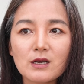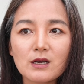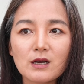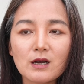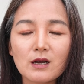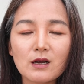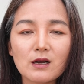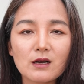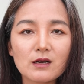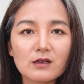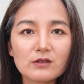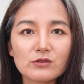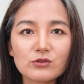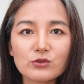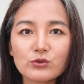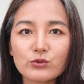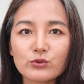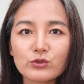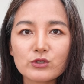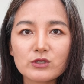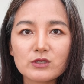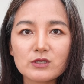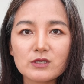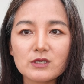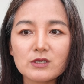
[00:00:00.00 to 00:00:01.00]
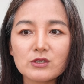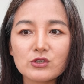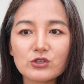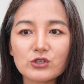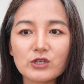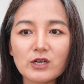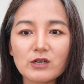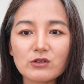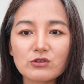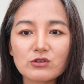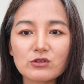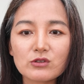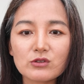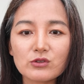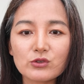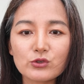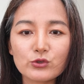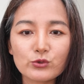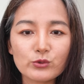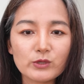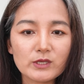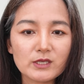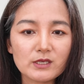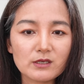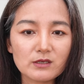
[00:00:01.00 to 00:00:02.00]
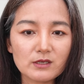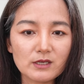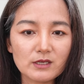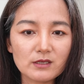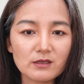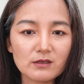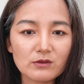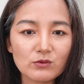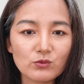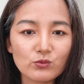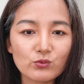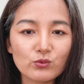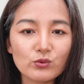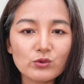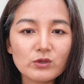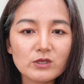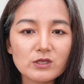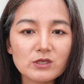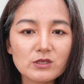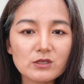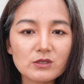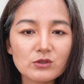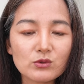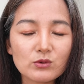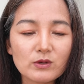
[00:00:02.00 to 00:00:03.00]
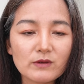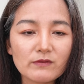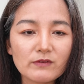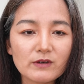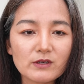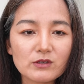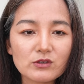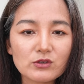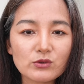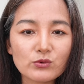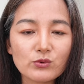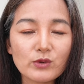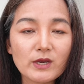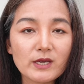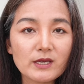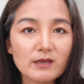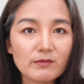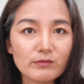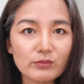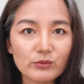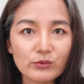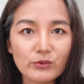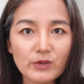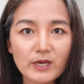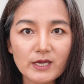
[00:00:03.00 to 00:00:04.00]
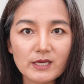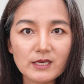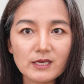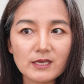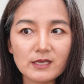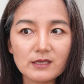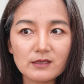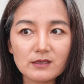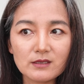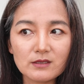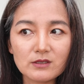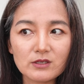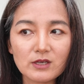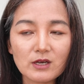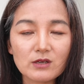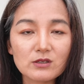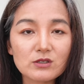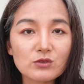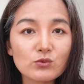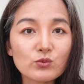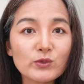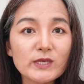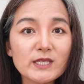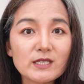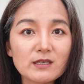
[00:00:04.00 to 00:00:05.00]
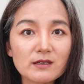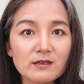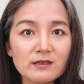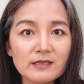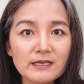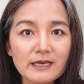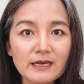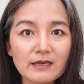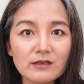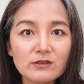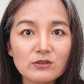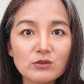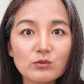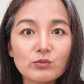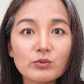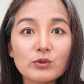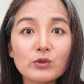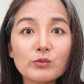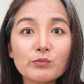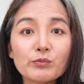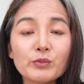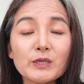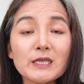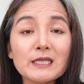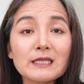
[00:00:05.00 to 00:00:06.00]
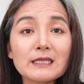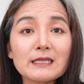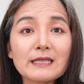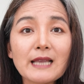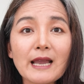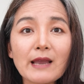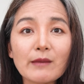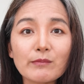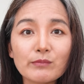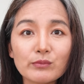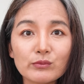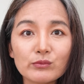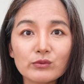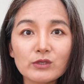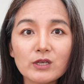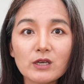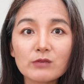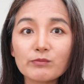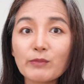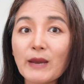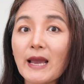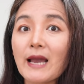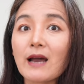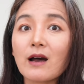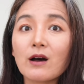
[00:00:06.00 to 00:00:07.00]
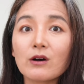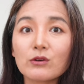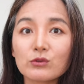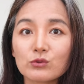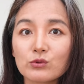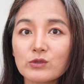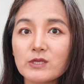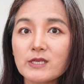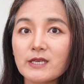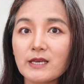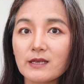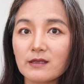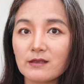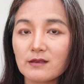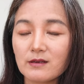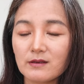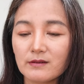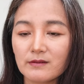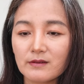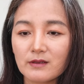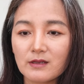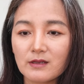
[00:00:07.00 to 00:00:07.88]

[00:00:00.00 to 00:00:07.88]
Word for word: 啊，就是你只要是你睡的人，无论是对方是愿意不愿意，你只要是未成年，就会被逮捕，要判好多年呢。